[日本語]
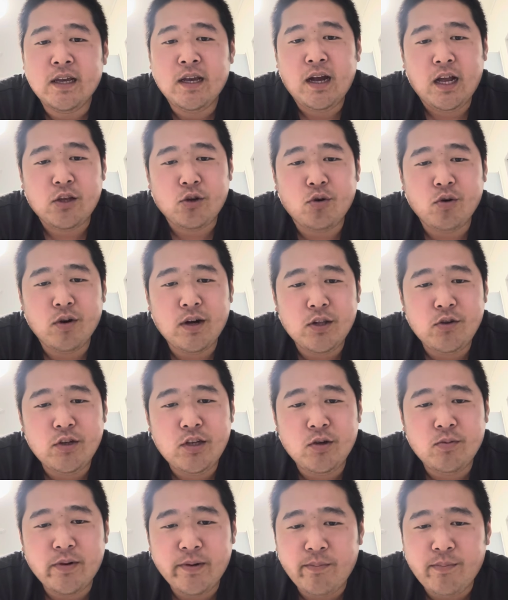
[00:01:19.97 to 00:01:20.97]
あと、他の
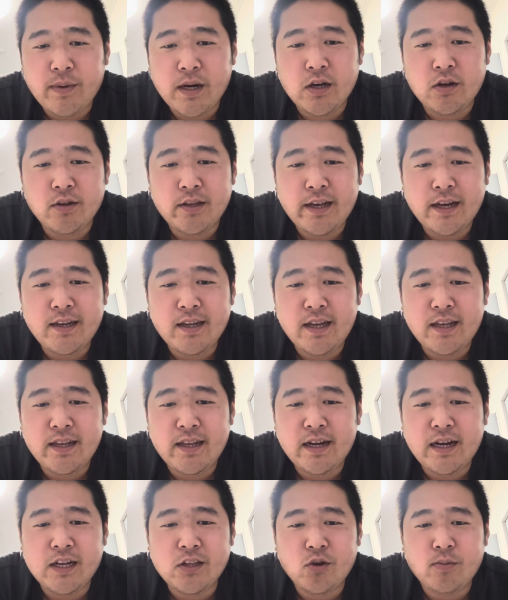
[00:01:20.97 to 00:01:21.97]
人もね、まあ、具体的
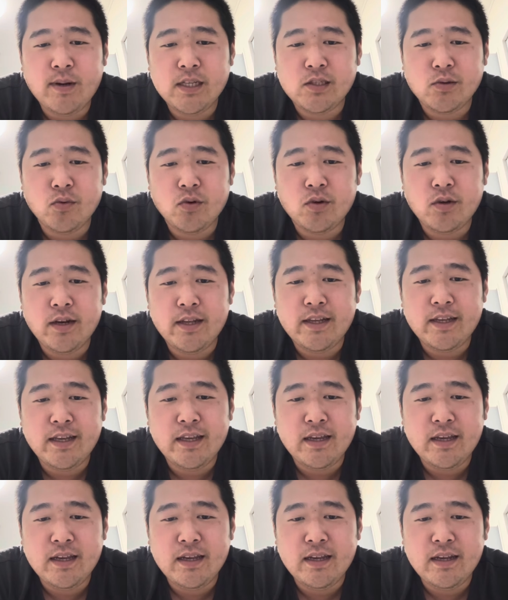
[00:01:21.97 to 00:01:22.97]
なアドバイスもくれ
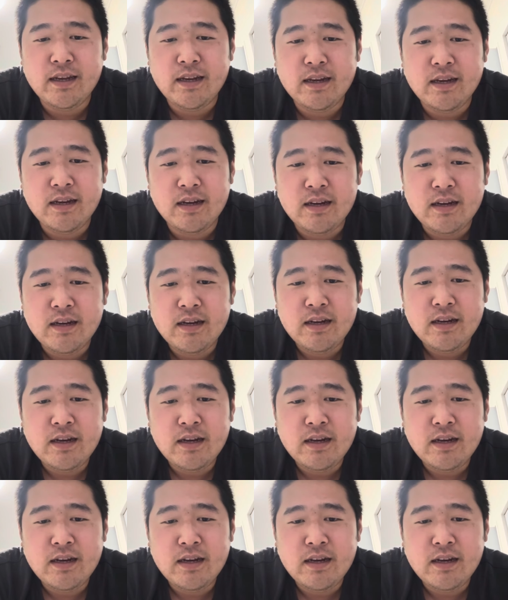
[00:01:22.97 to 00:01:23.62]
て、